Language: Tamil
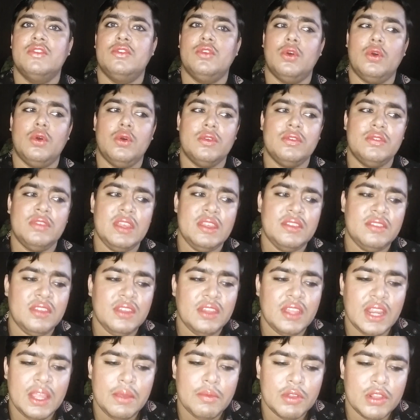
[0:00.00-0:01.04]
ஸோ
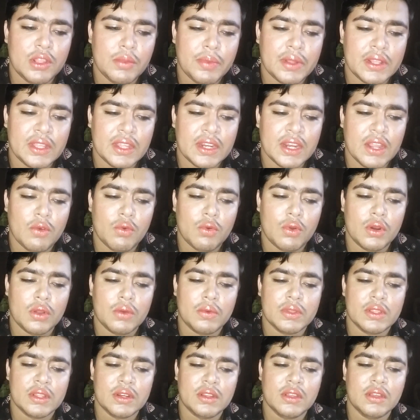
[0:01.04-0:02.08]
சிசி க்ரீம் வந்து பார்த்திங்கன்னா
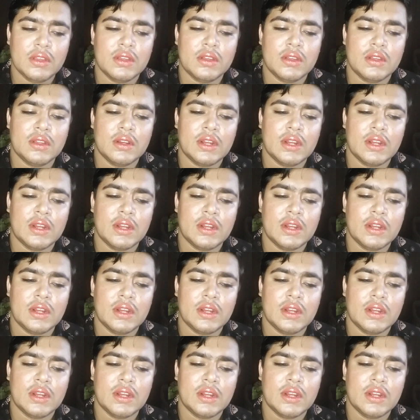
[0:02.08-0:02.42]
உங்களுக்கு வந்துட்டு